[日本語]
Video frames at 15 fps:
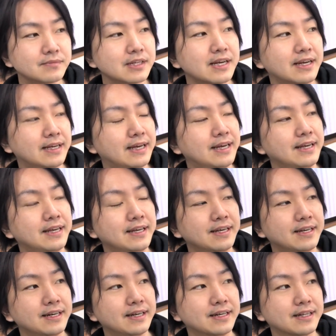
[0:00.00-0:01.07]

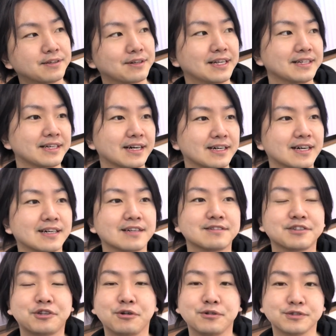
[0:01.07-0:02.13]
えー、あとなんだ価
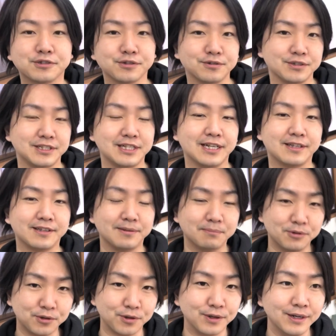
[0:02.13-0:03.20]
格競争になって
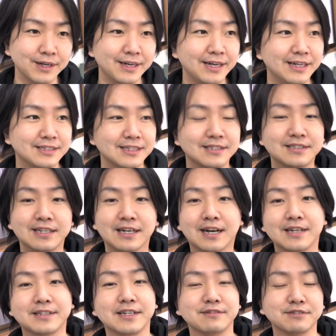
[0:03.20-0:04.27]
も、えー、全然
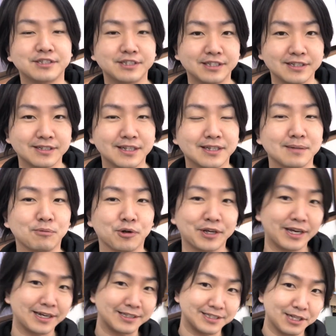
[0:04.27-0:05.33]
勝てるしだってもう
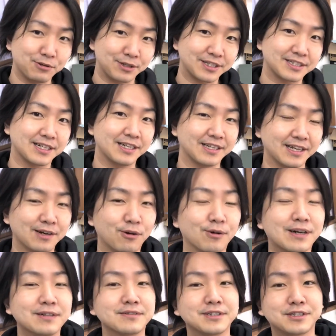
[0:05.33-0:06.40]
原価ゼロですからね
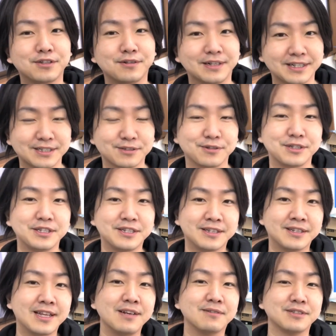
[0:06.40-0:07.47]
他の人はねその1
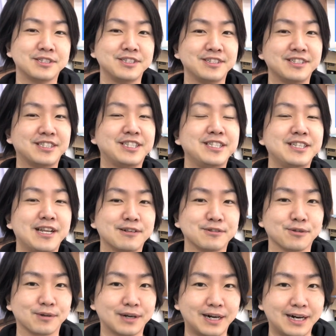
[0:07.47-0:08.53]
点を仕入れる
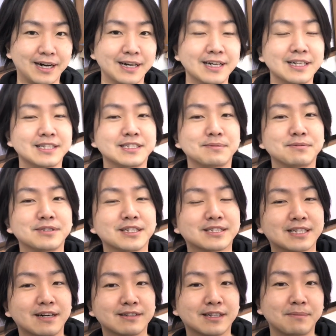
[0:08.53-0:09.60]
とか自分で
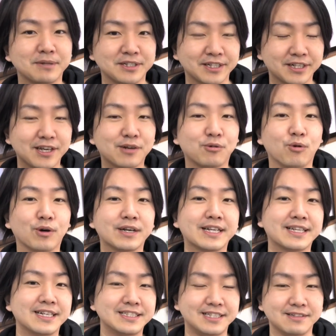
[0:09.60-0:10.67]
使うためにね結構お
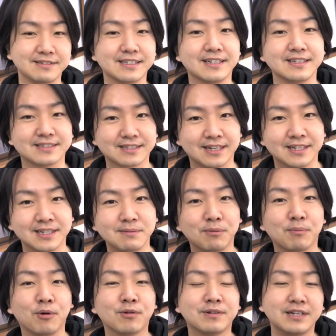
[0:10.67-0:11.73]
金出してるじゃないですかで
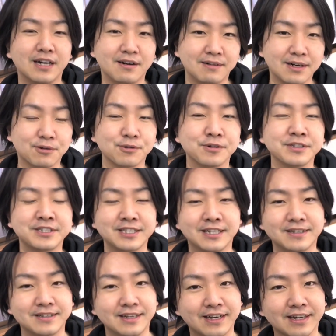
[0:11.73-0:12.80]
も僕らはこの時
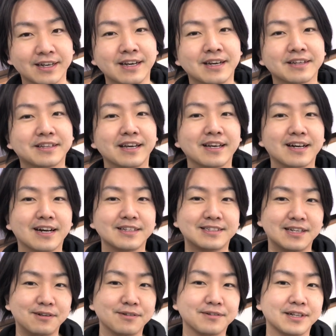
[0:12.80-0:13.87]
点で原価が
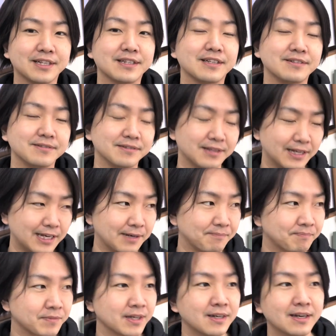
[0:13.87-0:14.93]
ゼロになってるんで
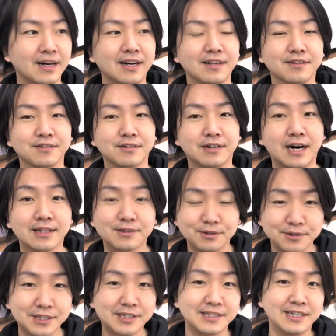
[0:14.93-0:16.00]
あの圧
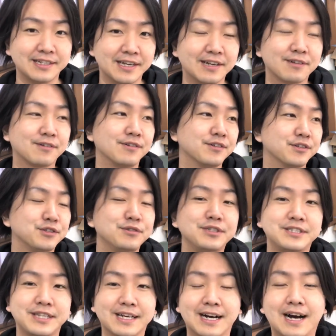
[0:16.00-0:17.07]
倒的なねこの優
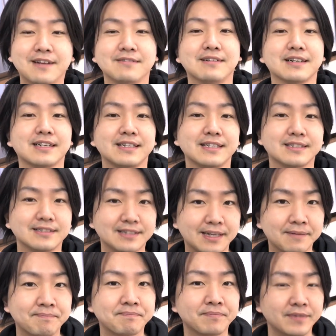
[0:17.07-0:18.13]
位性があるわけです
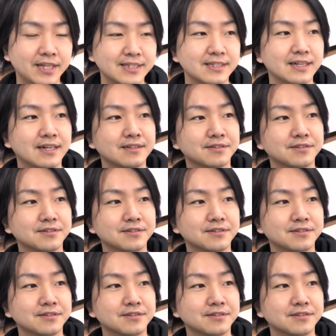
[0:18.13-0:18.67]
ねであ